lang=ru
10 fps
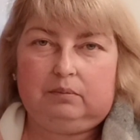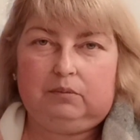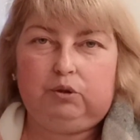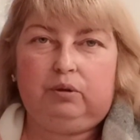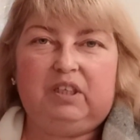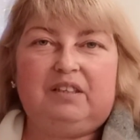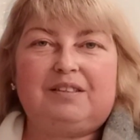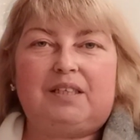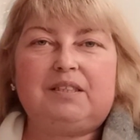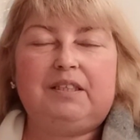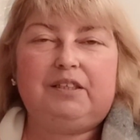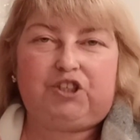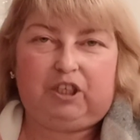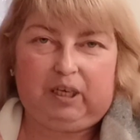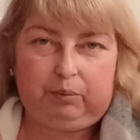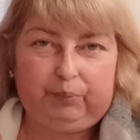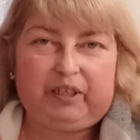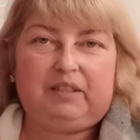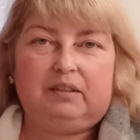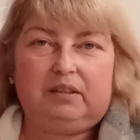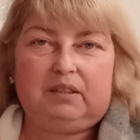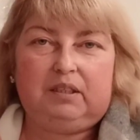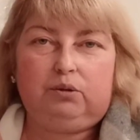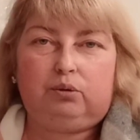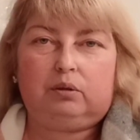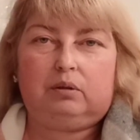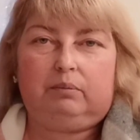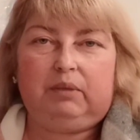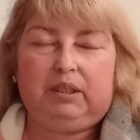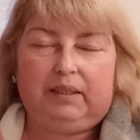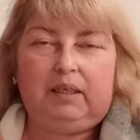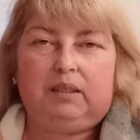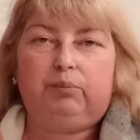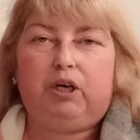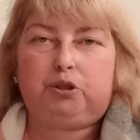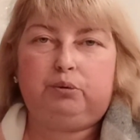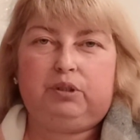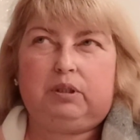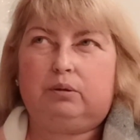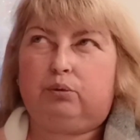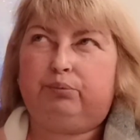Но это со скидочкой я попросила скидку, мне дали небольшую скидку.